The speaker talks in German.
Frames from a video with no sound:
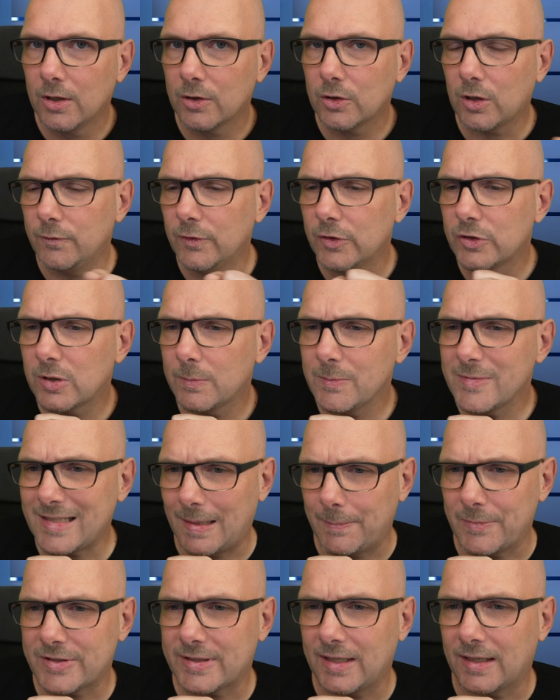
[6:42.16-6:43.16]
Kommen wir zum
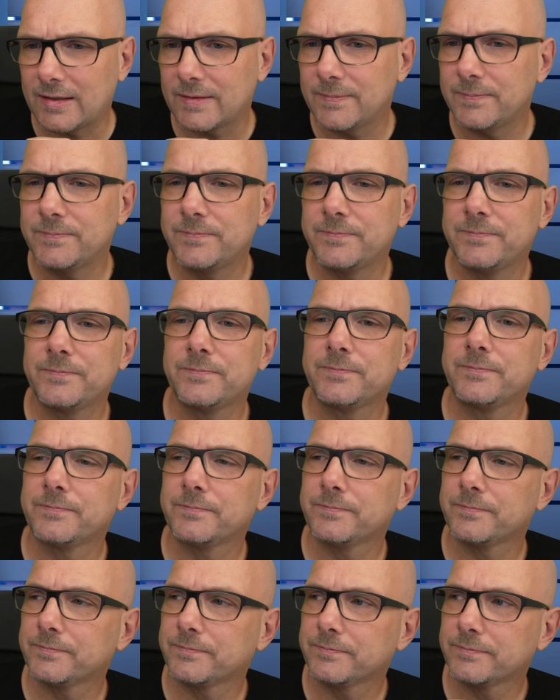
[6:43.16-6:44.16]
Samstag.
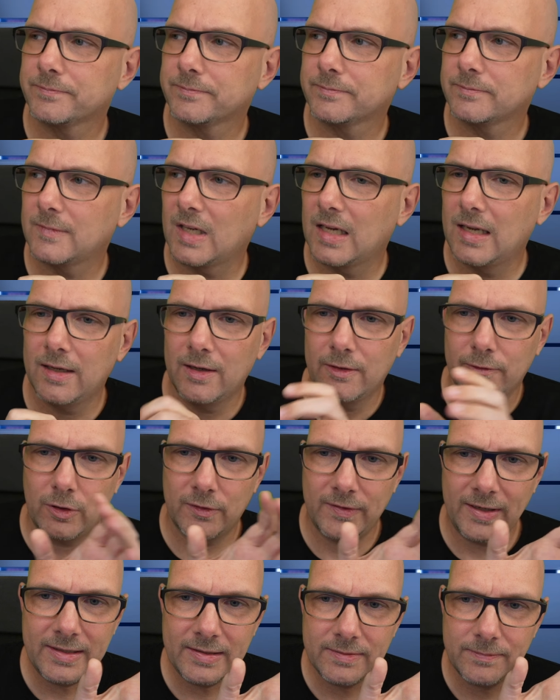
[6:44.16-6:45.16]

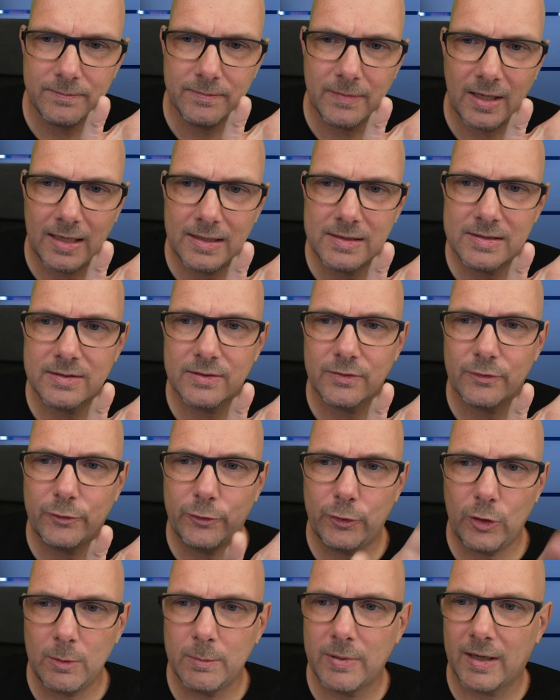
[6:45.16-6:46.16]
Vorweg, als
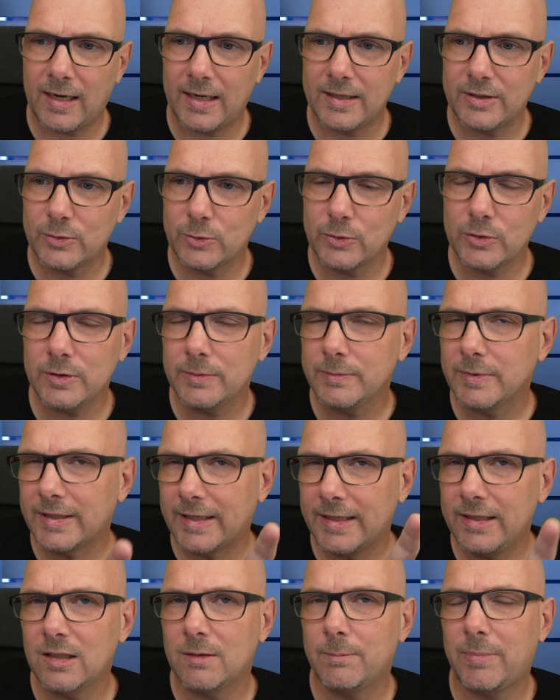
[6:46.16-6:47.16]
Vorbereitung,
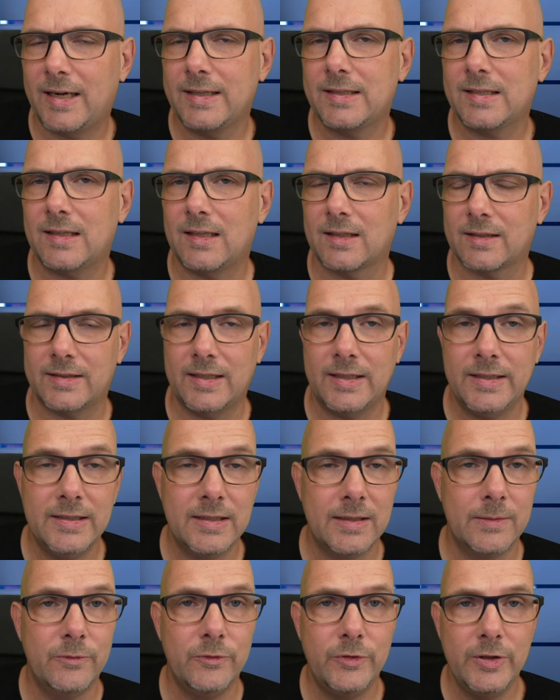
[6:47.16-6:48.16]
jeder Beitrag, der
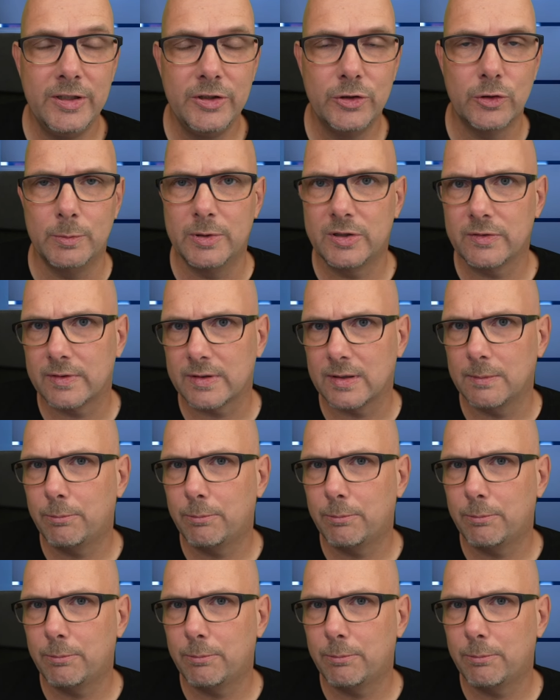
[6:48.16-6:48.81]
hier im Video bzw.